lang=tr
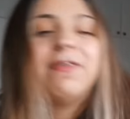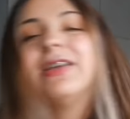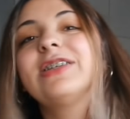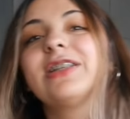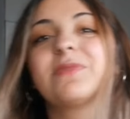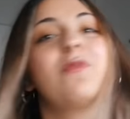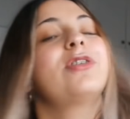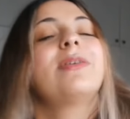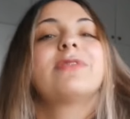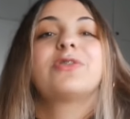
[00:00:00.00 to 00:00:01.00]
Evde çalışma
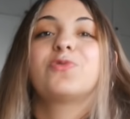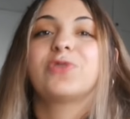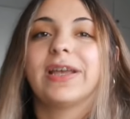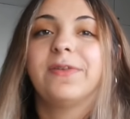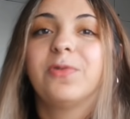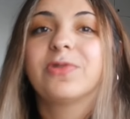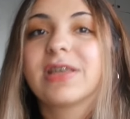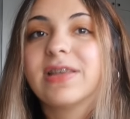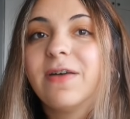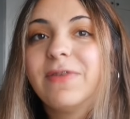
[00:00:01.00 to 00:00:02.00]
ortamımız şu şekilde
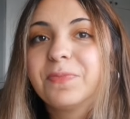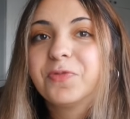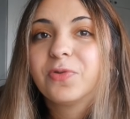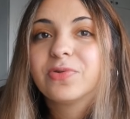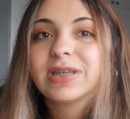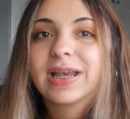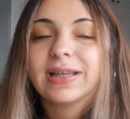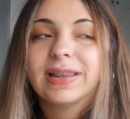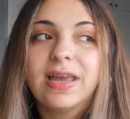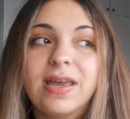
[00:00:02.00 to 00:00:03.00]
olursa daha verimli olur
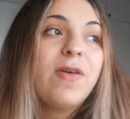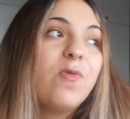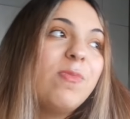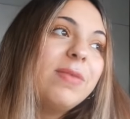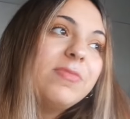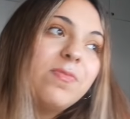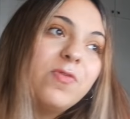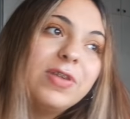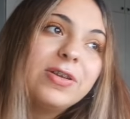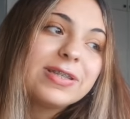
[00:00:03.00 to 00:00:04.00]
şeklinde. Ve umarım da
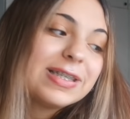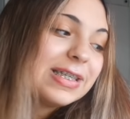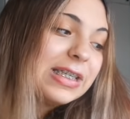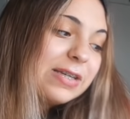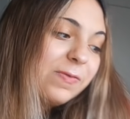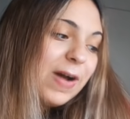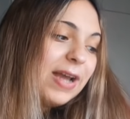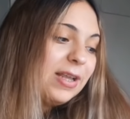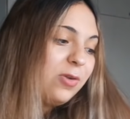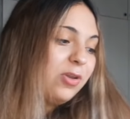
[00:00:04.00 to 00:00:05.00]
bu video sizin için
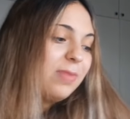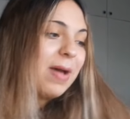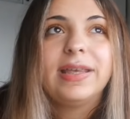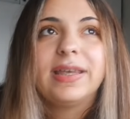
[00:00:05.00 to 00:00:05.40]
faydalı olur.